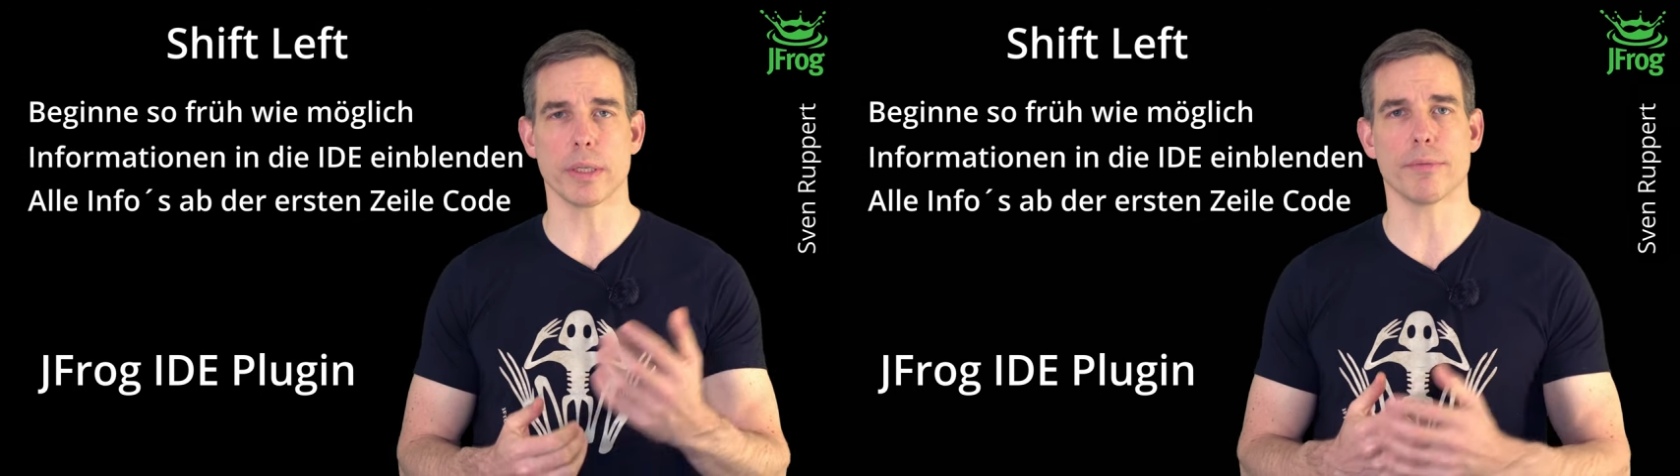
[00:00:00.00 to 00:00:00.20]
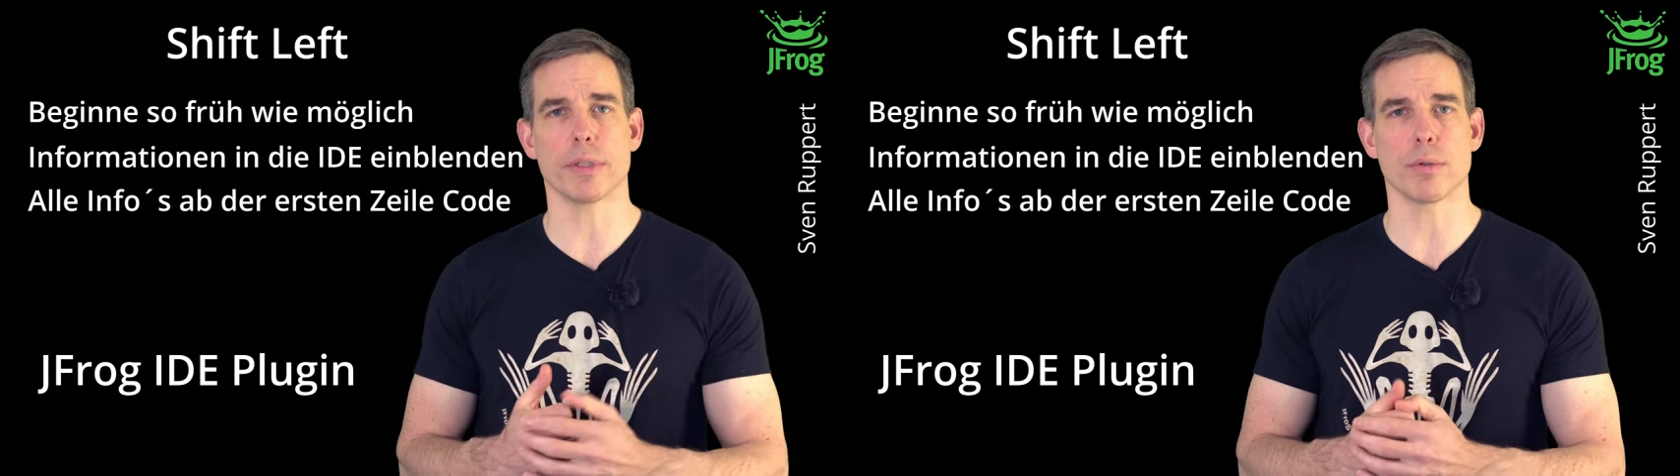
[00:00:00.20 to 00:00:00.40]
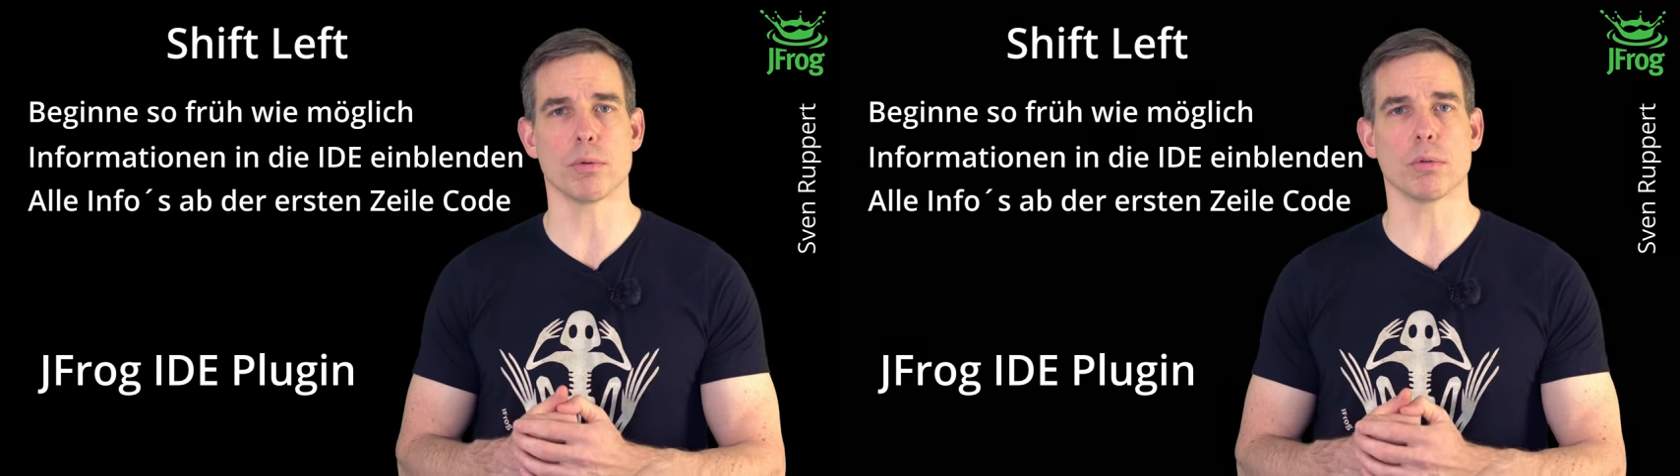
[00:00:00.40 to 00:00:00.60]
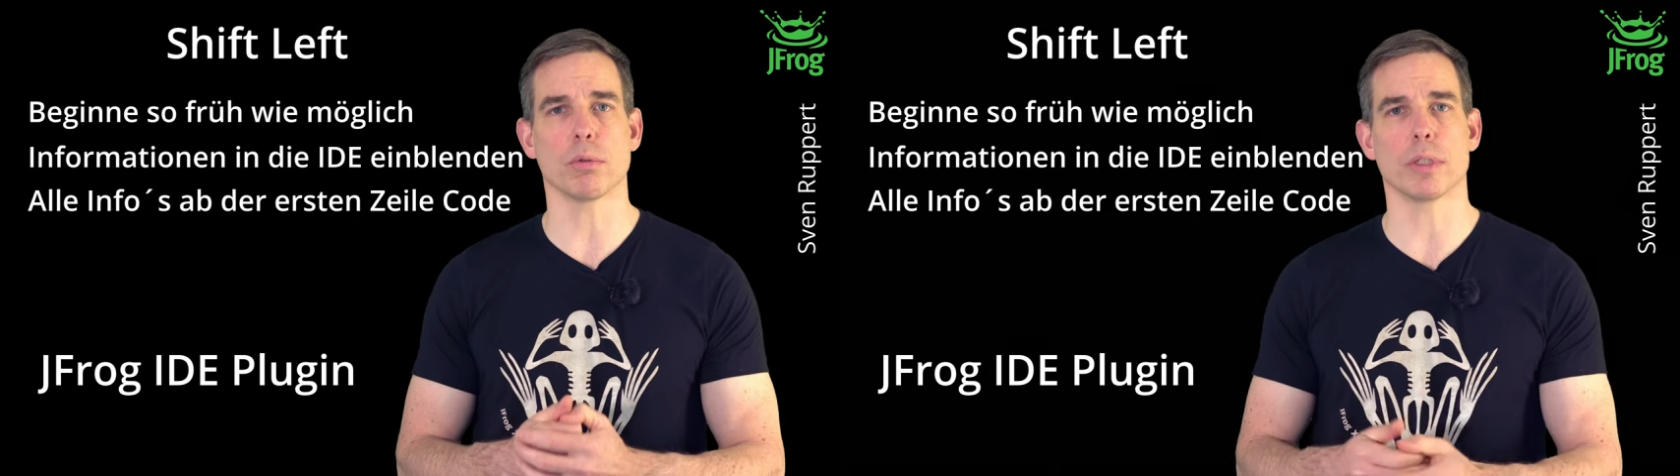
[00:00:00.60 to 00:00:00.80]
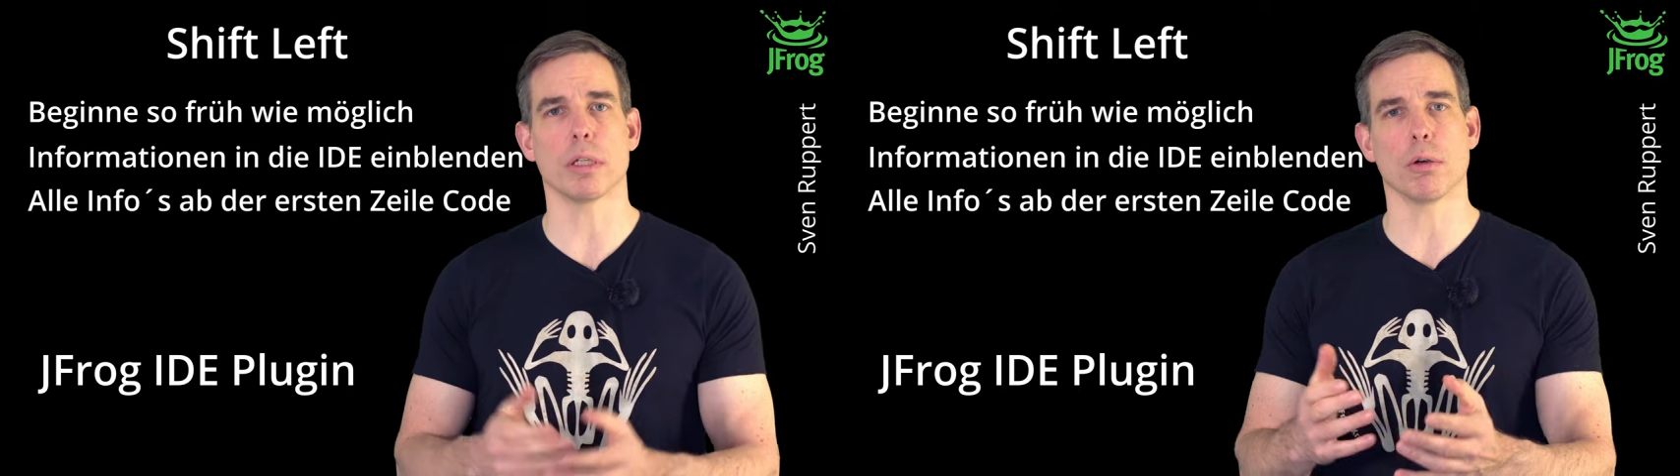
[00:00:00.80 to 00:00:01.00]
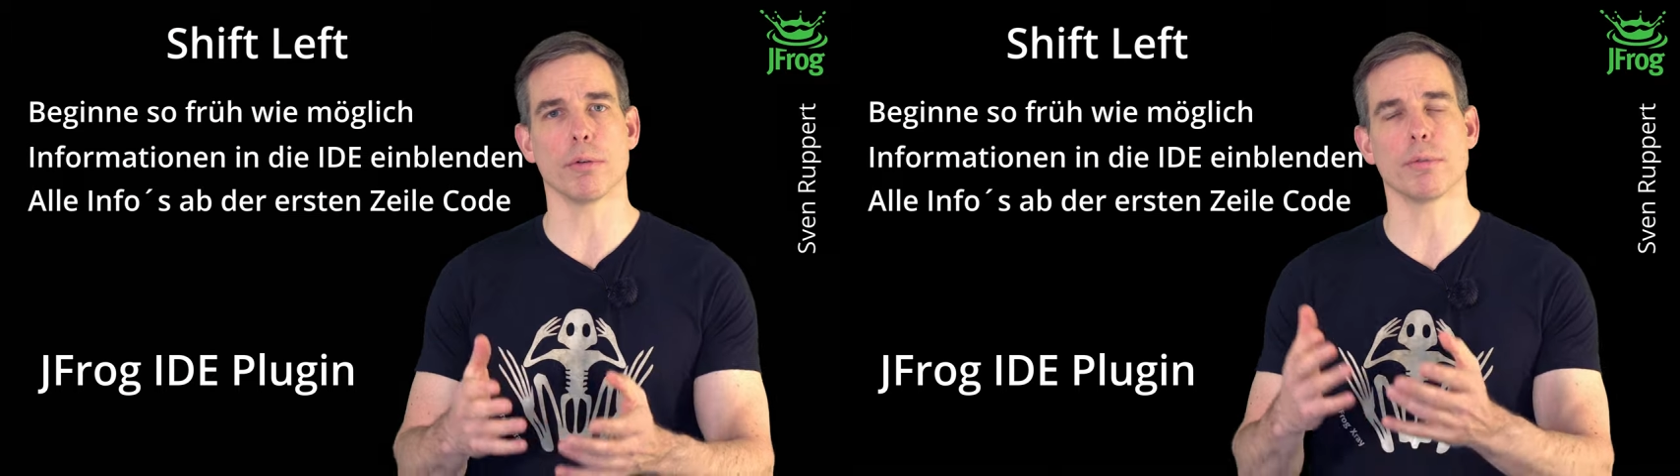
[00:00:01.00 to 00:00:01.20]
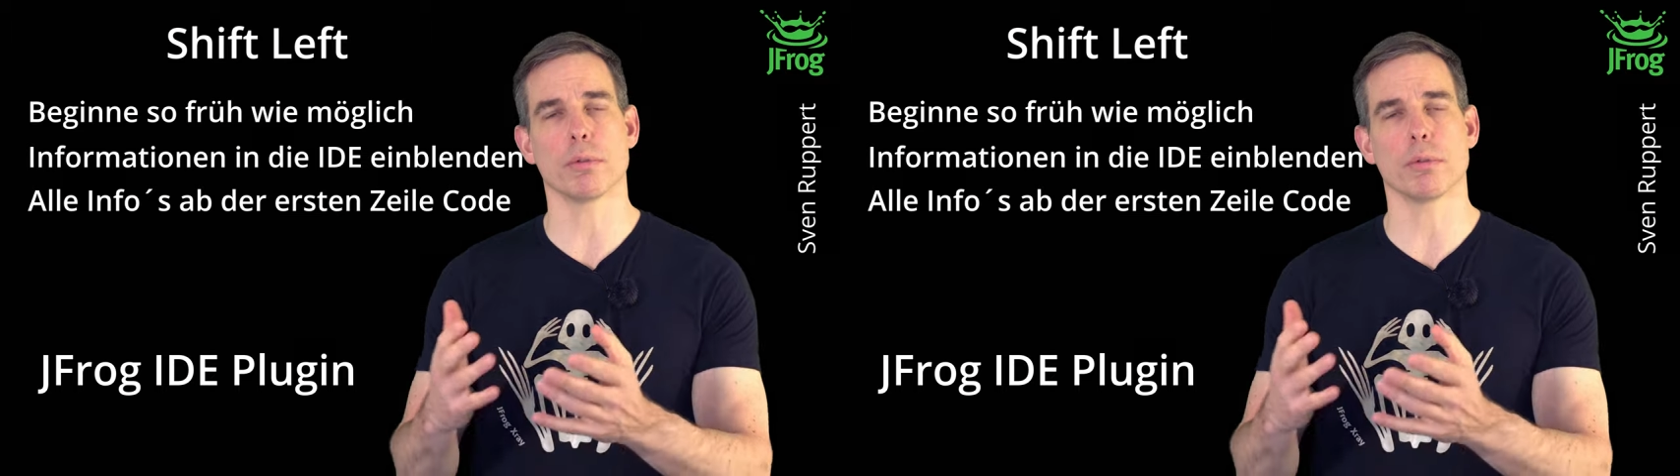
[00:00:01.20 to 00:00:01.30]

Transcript: in der Version und die läuft